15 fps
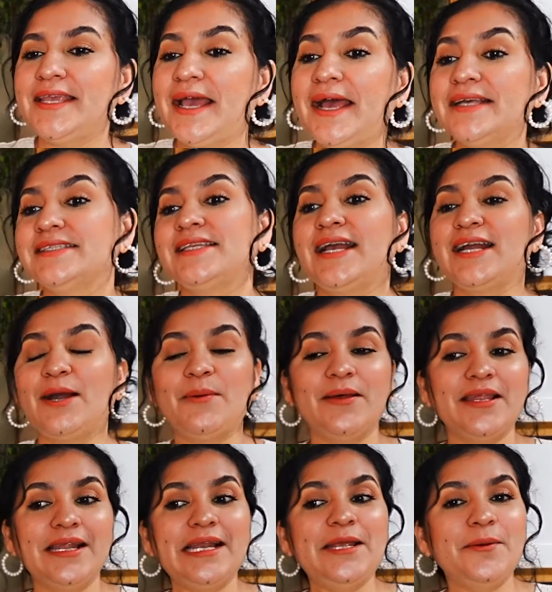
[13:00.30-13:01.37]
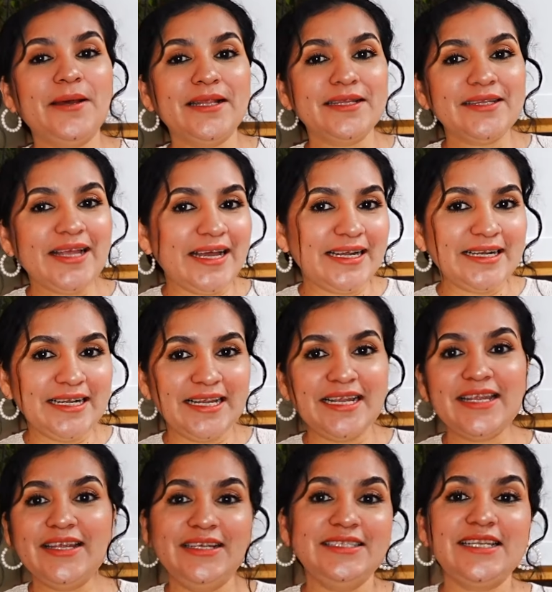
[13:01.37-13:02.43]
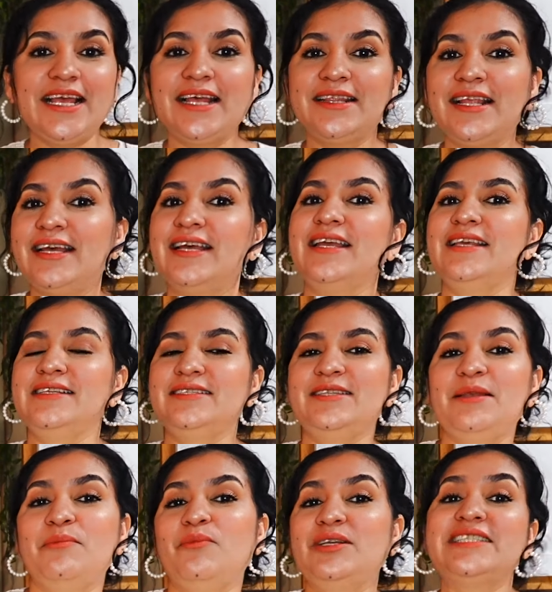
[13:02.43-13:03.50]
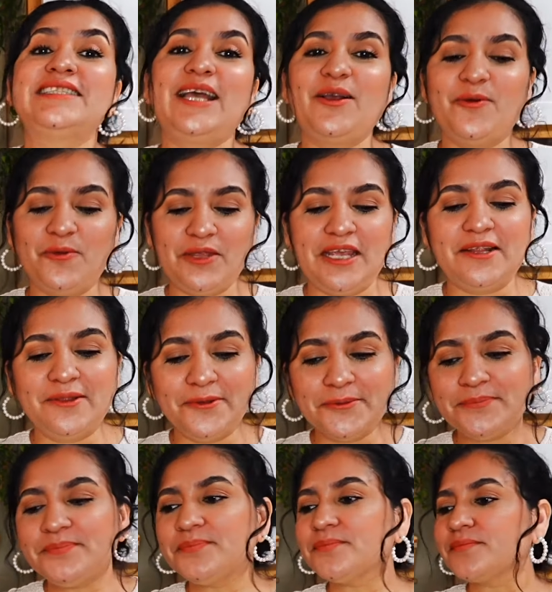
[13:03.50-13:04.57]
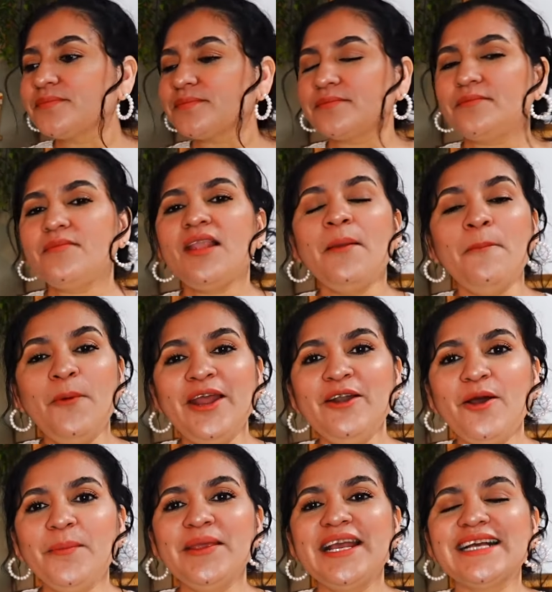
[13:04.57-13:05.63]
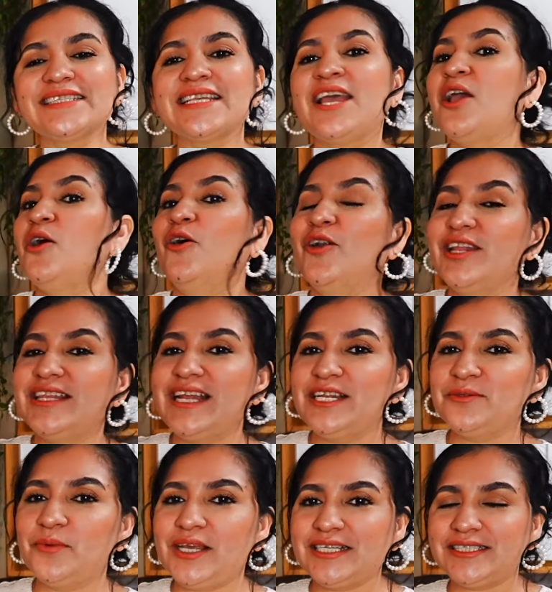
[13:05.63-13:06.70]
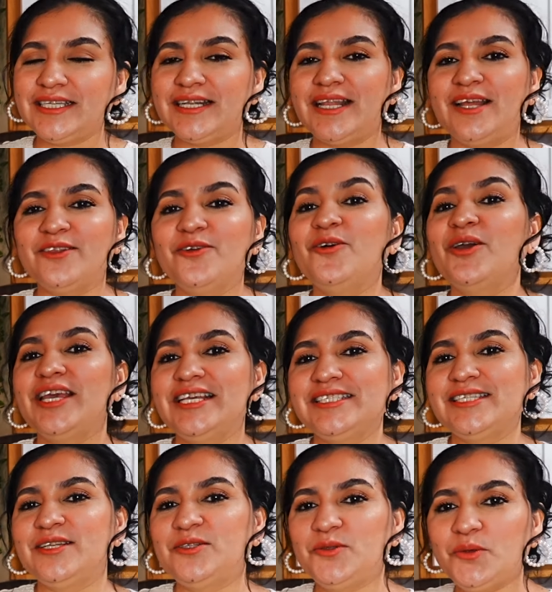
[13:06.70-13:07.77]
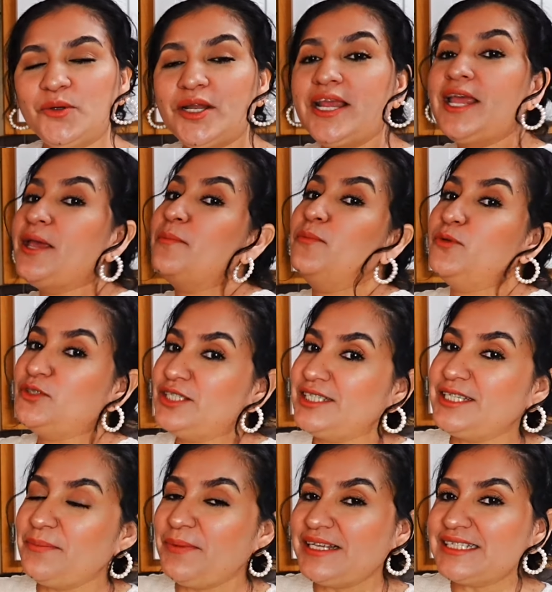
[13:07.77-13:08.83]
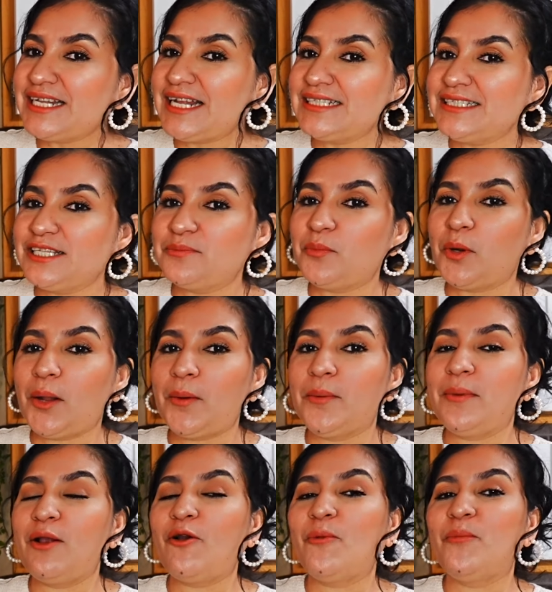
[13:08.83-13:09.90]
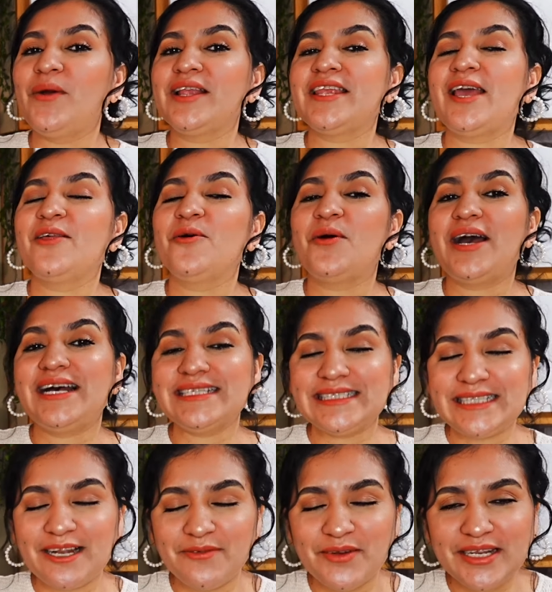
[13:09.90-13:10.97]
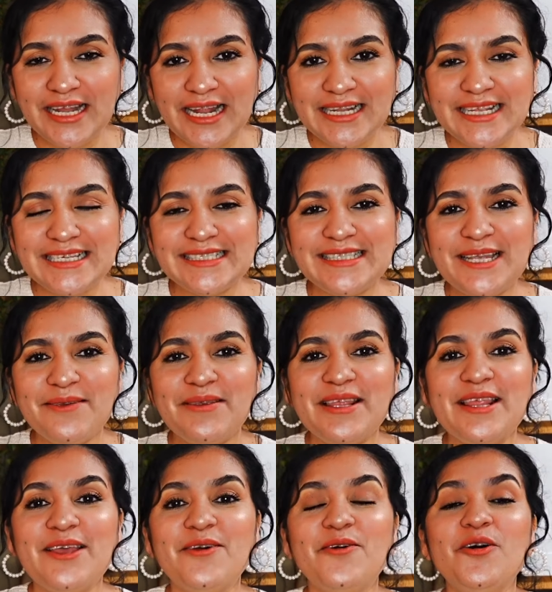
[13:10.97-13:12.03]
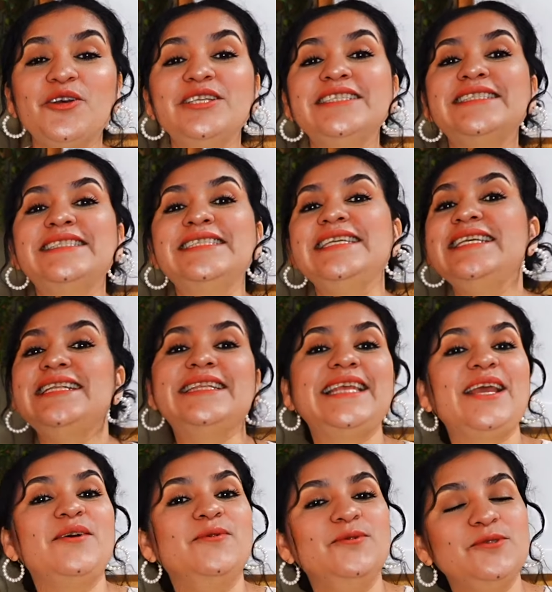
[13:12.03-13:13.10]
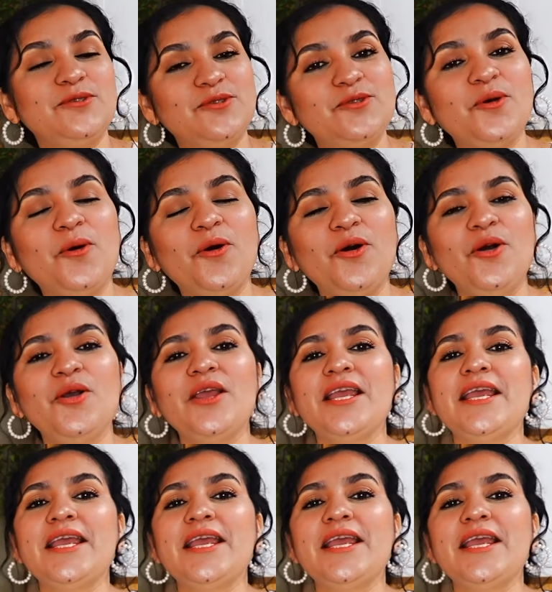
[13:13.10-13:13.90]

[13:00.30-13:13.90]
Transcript: ya se acaba de levantar y se anda este, pues sacudiendo. Bueno, amigas, ahorita les voy a estar dando ese tour. Muchísimas gracias por haberme acompañado hasta el final de este video. Si te gustó,